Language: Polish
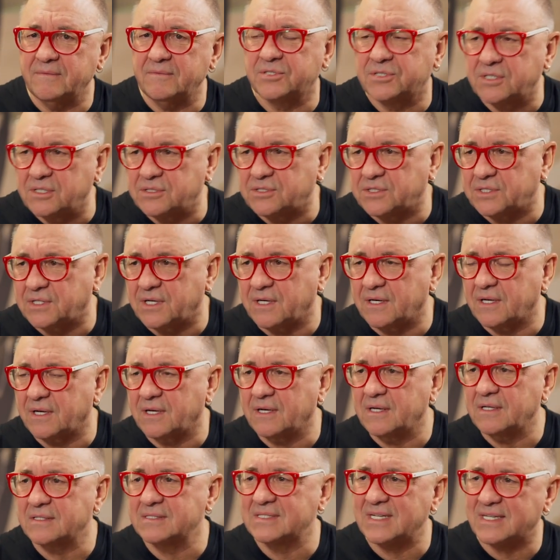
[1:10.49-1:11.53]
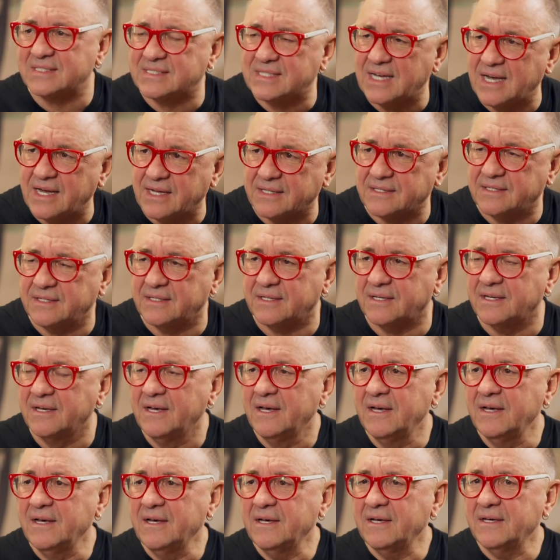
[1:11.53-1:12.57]
yy, życie, zasady,
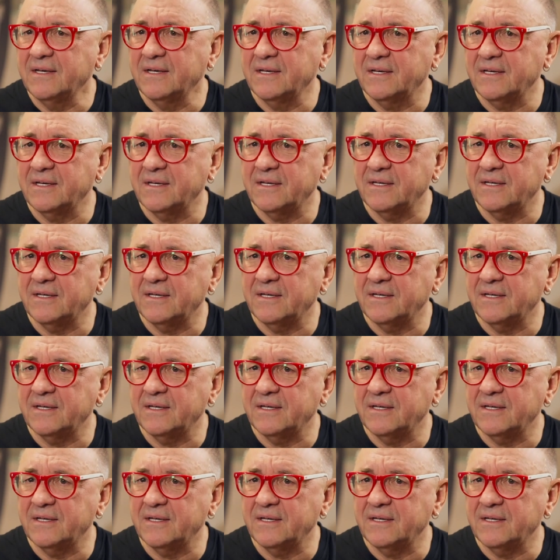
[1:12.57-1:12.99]
y,